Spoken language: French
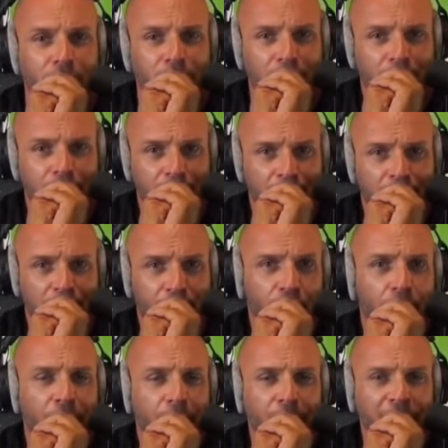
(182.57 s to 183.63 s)
euh,
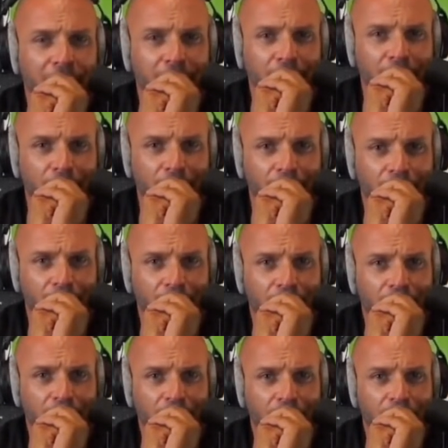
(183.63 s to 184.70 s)
sur un parking. Quoi.
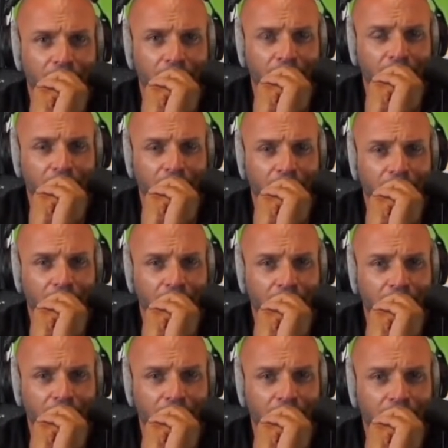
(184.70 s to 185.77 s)

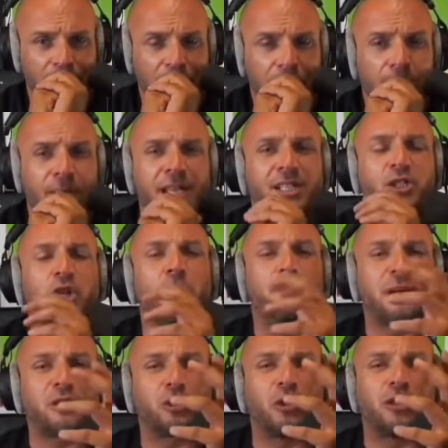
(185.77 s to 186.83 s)
ouais, Mais est-ce
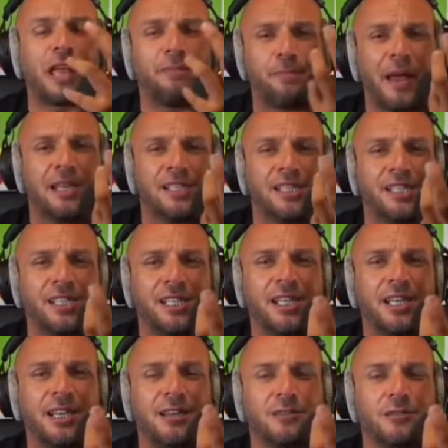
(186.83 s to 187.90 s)
que parce que t'as pas le
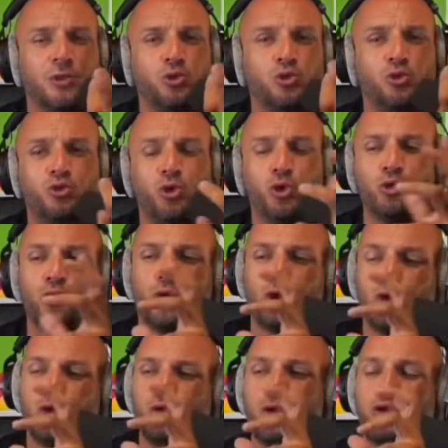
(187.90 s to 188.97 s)
style d'une
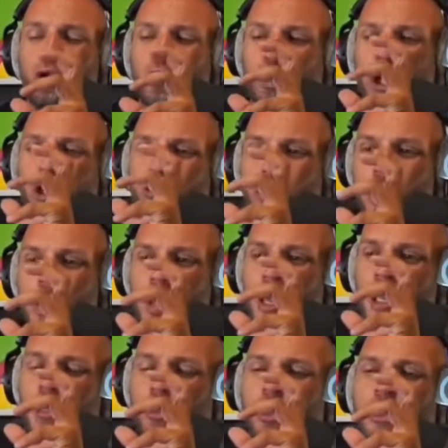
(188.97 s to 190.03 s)
de genre,
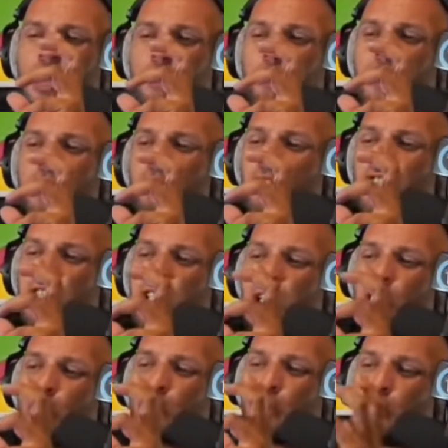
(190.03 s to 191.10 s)
est-ce que t'as pas le
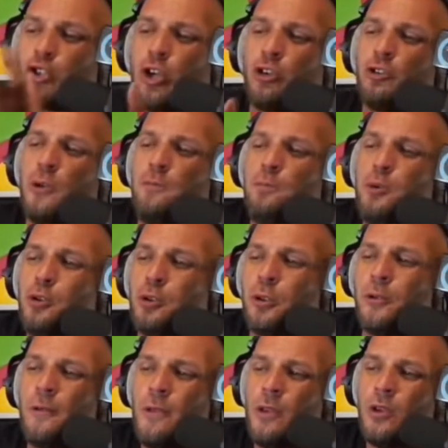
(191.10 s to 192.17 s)
style de ce genre de
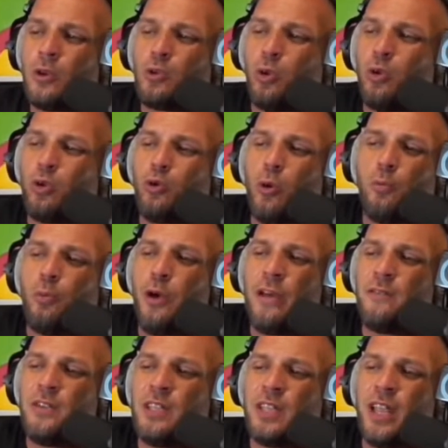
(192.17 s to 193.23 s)
pute qu'on peut
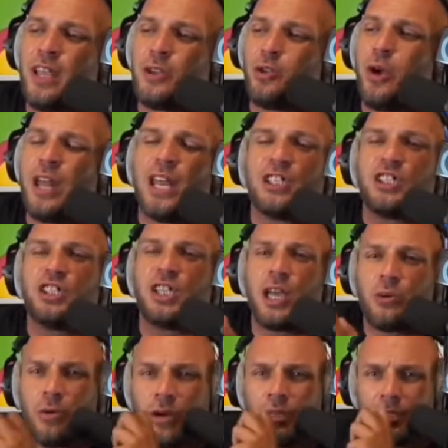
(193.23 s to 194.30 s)
inviter que à la
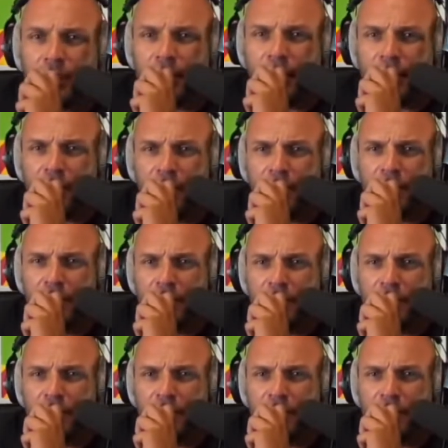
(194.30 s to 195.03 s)
chicha, quoi Non